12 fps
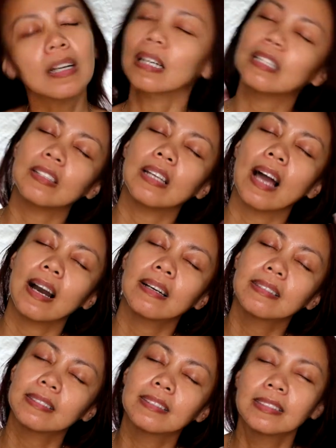Ganun lang.
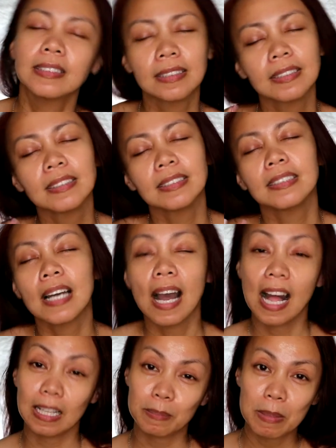
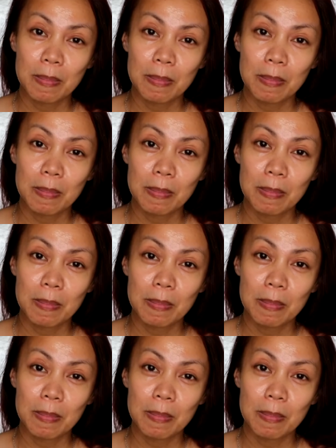I'll be